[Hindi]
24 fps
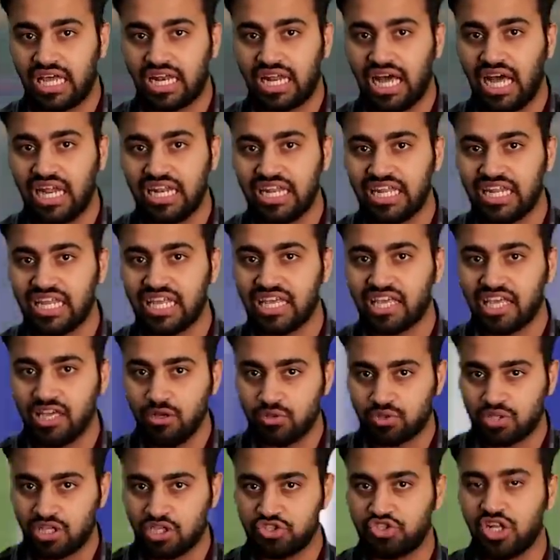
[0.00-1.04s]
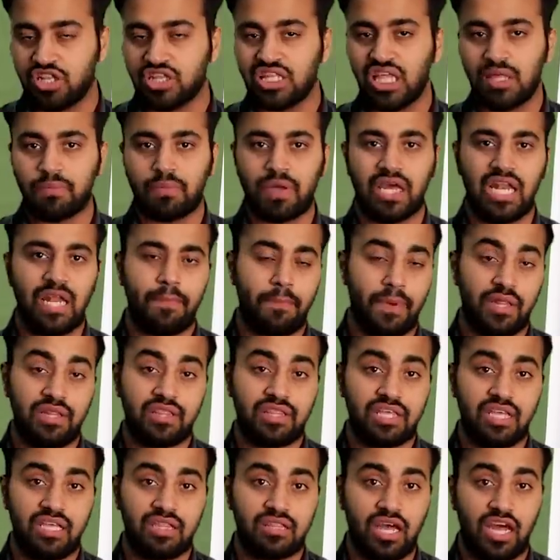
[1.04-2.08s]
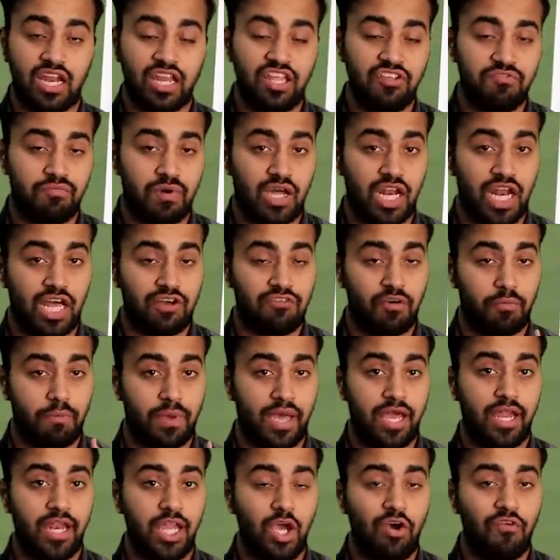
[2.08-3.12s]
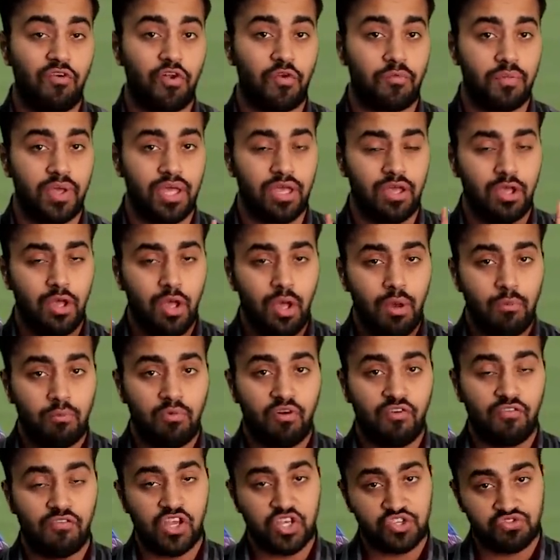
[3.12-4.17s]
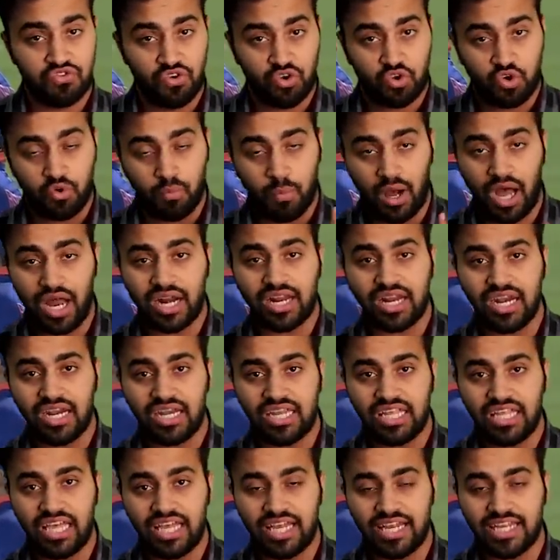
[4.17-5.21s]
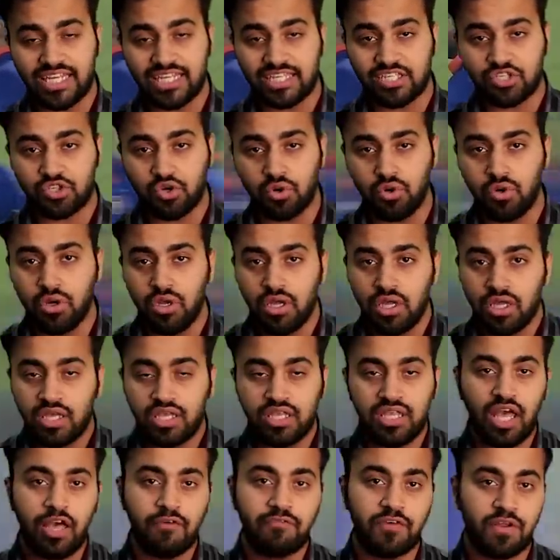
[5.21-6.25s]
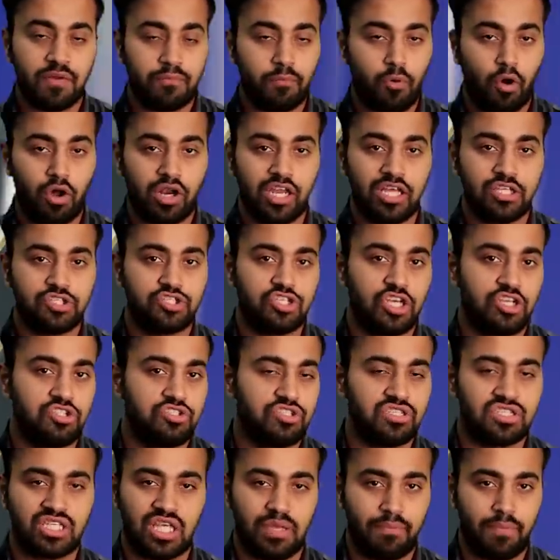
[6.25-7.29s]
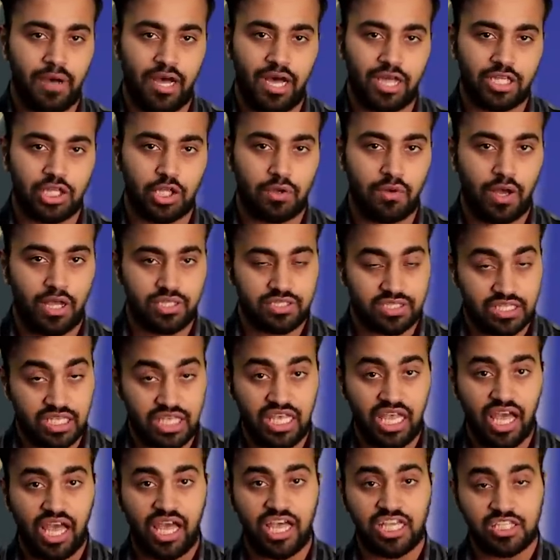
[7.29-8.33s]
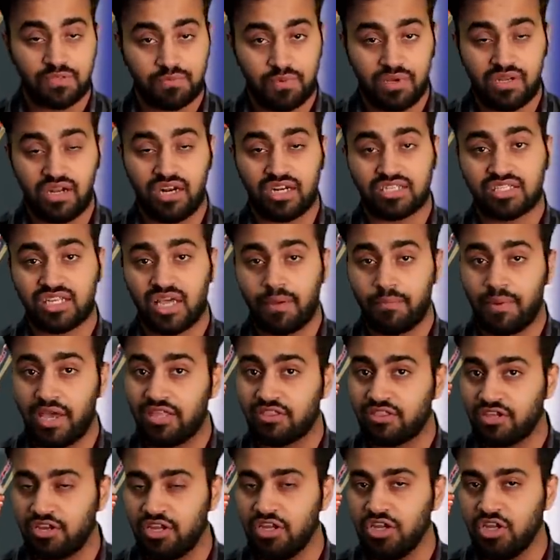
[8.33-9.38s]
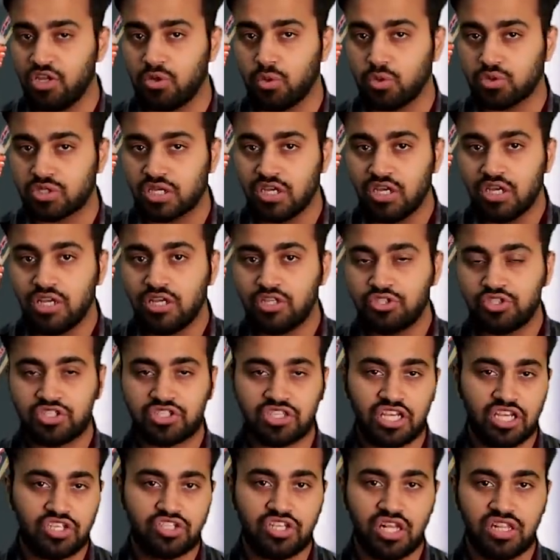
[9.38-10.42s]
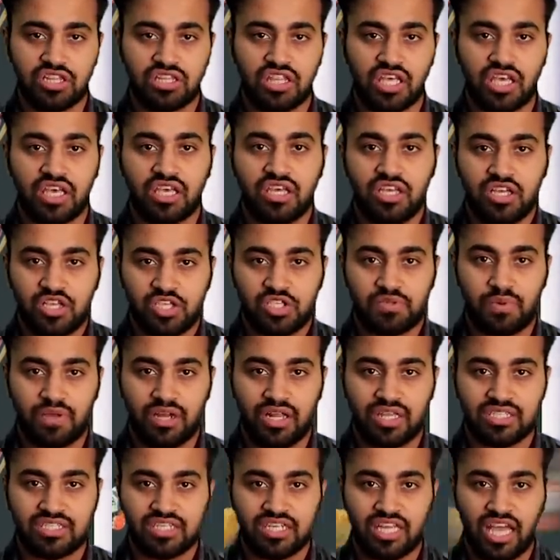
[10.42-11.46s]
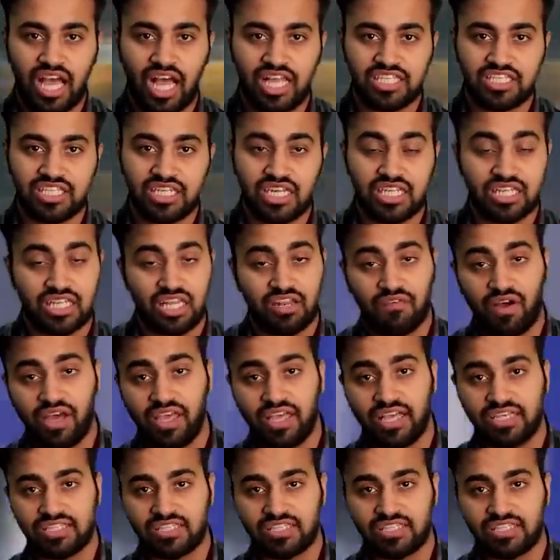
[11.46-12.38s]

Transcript: या ना लेने के उसके चलते पहले पंत की तारीफ भला वो पहले ओवर में भुवनेश्वर कुमार का डीएस हो या फिर बॉलिंग चेंजेस की बात आज किया है स्पिनर्स का बेहतरीन यूज़ जिसके चलते स्पिनर्स ने आज इन्हें दिलवाई